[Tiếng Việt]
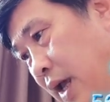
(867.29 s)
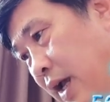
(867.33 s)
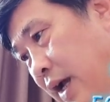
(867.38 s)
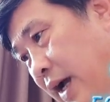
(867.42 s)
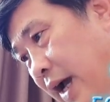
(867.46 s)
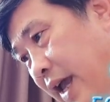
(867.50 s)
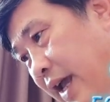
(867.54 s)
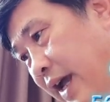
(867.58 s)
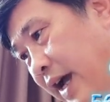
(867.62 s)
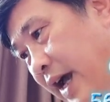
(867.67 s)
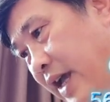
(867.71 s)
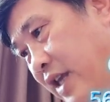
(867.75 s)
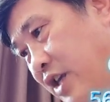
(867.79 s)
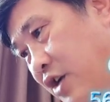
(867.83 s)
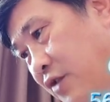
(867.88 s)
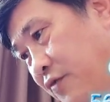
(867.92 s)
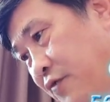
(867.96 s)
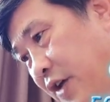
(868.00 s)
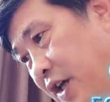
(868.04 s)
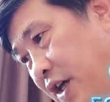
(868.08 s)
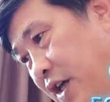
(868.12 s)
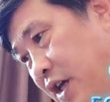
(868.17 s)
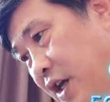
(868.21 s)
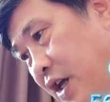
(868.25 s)
Ngay cả Dương
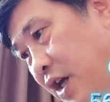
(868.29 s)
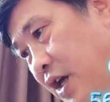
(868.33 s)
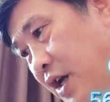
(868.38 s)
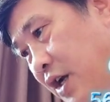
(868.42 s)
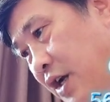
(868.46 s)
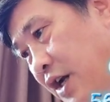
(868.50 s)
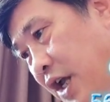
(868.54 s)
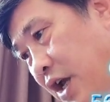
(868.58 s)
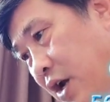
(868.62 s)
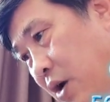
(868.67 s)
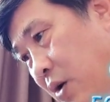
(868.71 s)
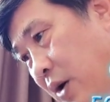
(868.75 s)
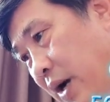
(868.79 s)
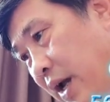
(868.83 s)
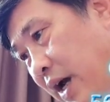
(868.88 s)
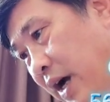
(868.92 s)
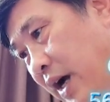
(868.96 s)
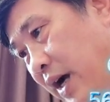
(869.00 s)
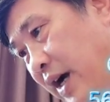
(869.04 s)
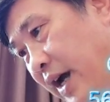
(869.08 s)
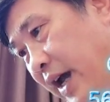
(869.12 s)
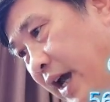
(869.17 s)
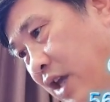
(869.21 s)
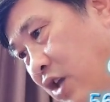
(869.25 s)
Phi đều
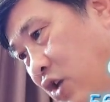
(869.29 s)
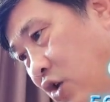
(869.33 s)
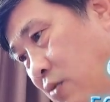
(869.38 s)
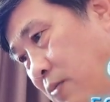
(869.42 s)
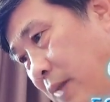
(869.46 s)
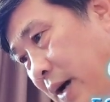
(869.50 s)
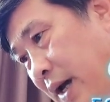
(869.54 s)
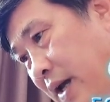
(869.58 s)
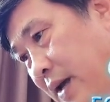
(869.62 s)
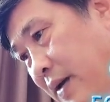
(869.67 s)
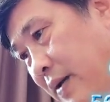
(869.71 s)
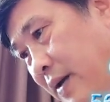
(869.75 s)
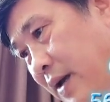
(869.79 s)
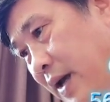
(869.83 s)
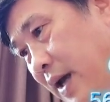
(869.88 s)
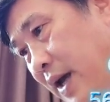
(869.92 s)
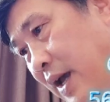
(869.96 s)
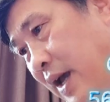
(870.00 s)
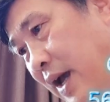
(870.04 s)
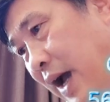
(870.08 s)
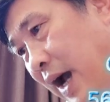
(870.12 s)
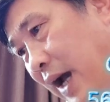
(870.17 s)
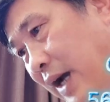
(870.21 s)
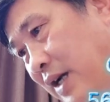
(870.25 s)
là khẽ nhíu mày,
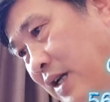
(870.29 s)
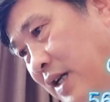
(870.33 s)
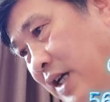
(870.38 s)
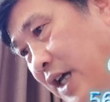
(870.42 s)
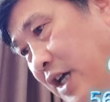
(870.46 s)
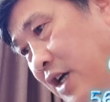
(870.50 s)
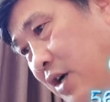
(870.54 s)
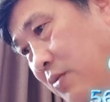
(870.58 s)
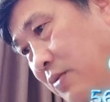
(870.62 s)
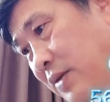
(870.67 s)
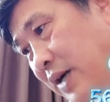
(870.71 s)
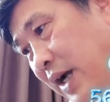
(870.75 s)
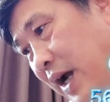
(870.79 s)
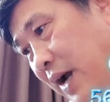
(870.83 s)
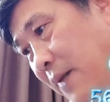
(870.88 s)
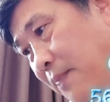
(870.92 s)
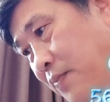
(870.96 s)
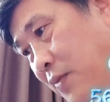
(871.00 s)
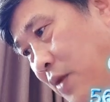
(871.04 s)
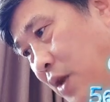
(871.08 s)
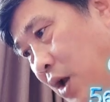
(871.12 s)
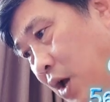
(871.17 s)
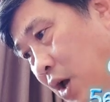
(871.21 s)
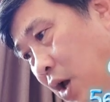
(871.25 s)
hắn nghĩ không ra.
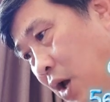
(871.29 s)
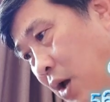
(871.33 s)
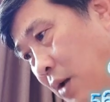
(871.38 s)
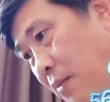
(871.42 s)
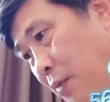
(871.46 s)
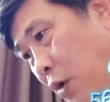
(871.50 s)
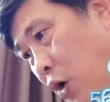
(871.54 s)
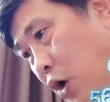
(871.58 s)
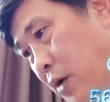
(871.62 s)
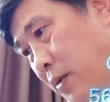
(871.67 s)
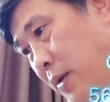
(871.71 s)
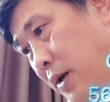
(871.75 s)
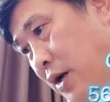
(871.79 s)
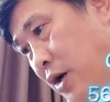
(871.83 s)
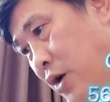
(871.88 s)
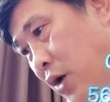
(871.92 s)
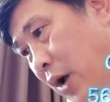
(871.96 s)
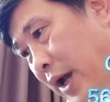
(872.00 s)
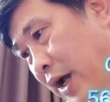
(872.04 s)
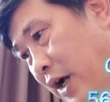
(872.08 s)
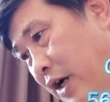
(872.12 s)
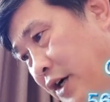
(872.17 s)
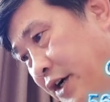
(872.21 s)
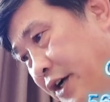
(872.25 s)
Bùi Nguyên Minh
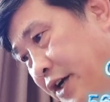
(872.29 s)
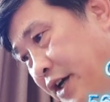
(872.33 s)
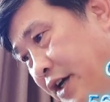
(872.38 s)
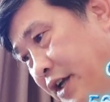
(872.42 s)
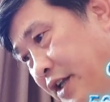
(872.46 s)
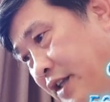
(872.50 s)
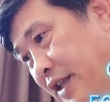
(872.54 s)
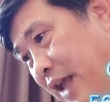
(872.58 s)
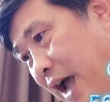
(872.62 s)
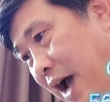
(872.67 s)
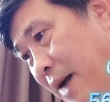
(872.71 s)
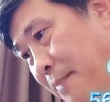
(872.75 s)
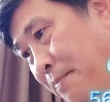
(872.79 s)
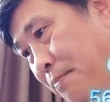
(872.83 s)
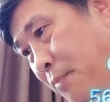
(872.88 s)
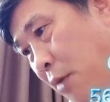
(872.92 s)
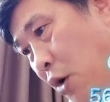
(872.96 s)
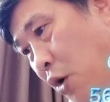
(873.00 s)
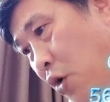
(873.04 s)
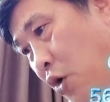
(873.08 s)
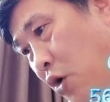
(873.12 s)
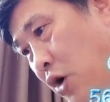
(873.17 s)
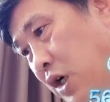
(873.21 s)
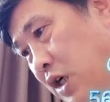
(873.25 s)
loại người tham
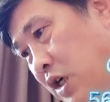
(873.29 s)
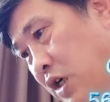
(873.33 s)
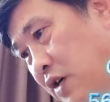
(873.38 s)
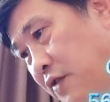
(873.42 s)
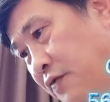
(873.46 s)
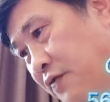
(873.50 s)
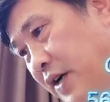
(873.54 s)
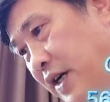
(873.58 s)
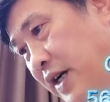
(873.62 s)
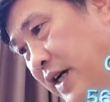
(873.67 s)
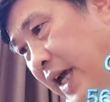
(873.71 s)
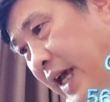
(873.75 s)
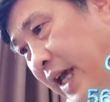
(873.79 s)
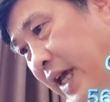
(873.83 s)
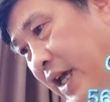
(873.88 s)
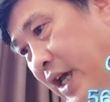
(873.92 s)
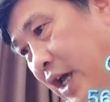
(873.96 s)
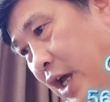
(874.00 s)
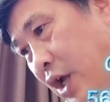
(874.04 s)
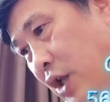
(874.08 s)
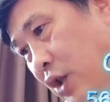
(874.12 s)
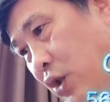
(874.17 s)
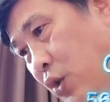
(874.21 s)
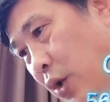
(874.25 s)
mộ hư vinh này,
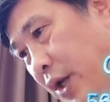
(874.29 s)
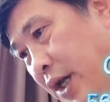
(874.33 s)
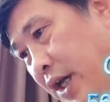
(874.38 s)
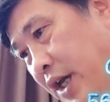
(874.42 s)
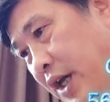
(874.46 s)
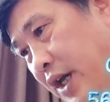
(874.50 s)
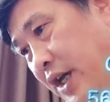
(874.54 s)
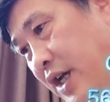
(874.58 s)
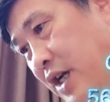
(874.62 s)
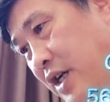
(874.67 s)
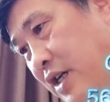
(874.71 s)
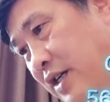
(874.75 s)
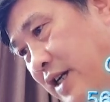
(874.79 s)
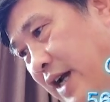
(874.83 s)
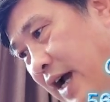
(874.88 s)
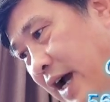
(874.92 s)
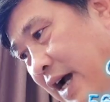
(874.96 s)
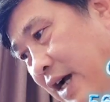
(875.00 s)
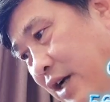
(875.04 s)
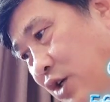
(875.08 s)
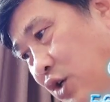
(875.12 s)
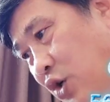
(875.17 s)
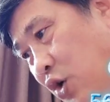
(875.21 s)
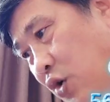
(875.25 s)
tùy ý
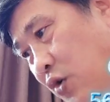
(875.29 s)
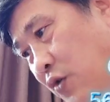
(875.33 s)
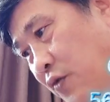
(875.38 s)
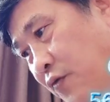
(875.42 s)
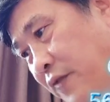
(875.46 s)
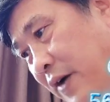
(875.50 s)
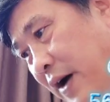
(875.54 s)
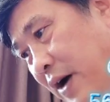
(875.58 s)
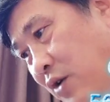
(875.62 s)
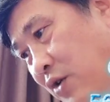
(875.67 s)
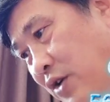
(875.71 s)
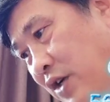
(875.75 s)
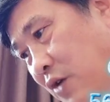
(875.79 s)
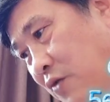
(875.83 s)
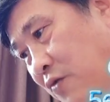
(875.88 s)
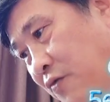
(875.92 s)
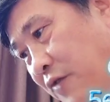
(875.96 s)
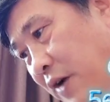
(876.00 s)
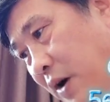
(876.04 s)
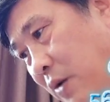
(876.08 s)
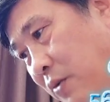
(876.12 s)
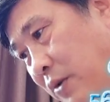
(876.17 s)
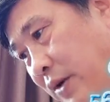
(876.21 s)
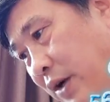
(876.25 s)
trà trộn vào trong
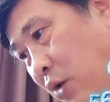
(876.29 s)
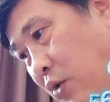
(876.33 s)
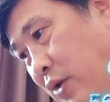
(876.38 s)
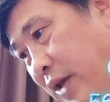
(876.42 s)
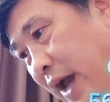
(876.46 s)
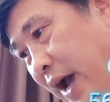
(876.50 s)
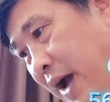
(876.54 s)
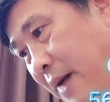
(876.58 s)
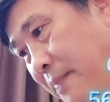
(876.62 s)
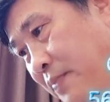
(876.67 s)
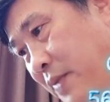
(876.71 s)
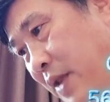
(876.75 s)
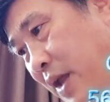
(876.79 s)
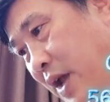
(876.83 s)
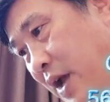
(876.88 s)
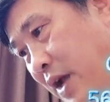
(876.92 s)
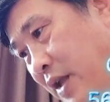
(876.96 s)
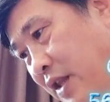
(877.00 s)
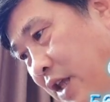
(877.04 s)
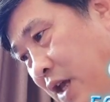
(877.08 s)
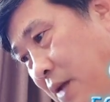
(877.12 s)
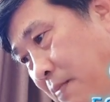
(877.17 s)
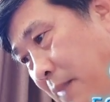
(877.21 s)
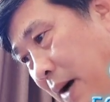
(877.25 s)
phòng đấu giá,
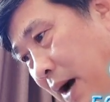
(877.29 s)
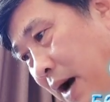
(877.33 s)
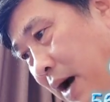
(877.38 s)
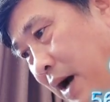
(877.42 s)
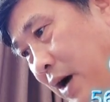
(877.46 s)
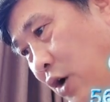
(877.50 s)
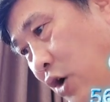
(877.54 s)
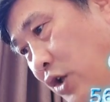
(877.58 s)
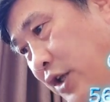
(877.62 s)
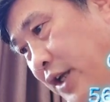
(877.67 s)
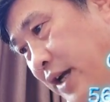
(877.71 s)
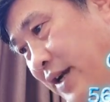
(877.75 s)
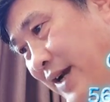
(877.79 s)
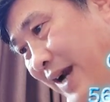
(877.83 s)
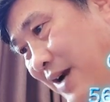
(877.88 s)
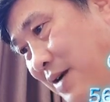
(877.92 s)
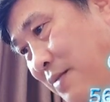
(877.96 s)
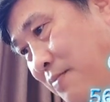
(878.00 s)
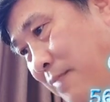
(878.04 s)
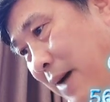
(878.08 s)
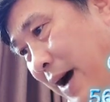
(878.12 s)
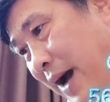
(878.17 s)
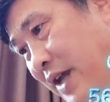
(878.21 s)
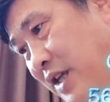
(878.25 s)
thế mà có thể
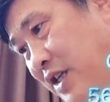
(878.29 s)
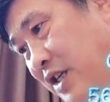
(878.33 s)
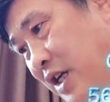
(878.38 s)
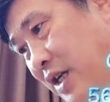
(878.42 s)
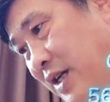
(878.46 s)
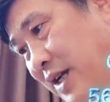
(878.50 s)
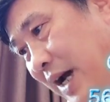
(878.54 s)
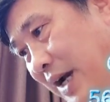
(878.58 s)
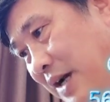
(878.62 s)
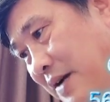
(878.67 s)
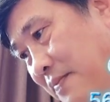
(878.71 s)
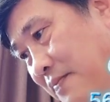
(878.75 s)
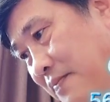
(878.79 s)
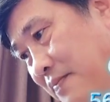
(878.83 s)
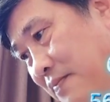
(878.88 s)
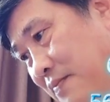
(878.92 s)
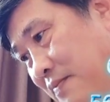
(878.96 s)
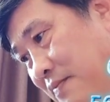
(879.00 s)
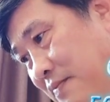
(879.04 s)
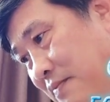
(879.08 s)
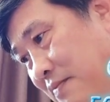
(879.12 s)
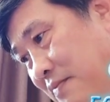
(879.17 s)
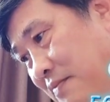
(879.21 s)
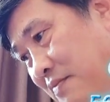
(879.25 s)
đánh bại chính hắn.
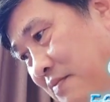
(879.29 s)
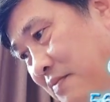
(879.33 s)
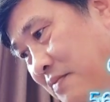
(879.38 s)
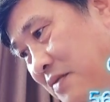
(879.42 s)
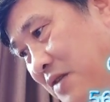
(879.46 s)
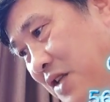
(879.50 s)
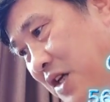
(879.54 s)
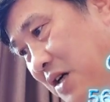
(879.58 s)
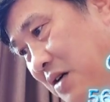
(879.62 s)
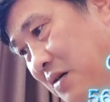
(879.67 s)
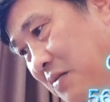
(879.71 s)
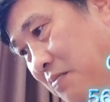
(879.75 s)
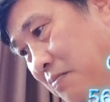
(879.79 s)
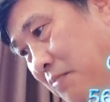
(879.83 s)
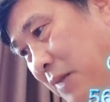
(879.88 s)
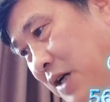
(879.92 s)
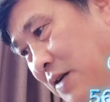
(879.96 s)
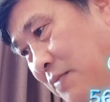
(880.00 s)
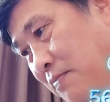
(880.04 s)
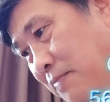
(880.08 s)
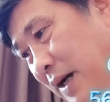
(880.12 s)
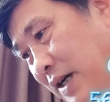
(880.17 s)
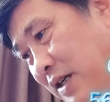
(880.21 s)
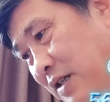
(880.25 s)
Thật
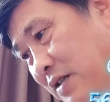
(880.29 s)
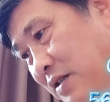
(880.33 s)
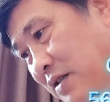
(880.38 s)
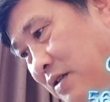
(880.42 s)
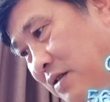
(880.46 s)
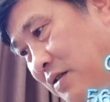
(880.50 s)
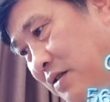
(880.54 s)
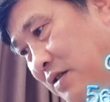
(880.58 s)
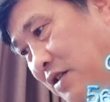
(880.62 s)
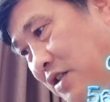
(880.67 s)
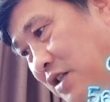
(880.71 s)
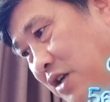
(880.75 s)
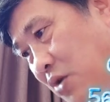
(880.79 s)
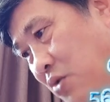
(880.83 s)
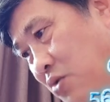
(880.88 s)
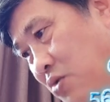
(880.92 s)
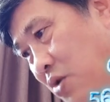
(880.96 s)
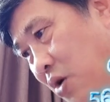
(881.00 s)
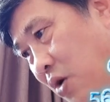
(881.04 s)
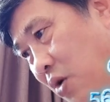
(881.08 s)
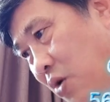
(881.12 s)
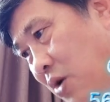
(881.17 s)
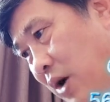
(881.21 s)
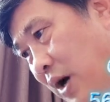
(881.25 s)
mất mặt,
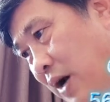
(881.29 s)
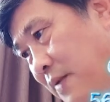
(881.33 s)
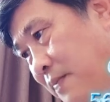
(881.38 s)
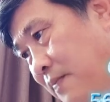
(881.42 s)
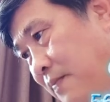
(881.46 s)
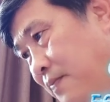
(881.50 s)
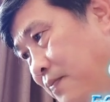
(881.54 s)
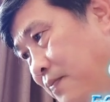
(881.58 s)
xấu hổ à.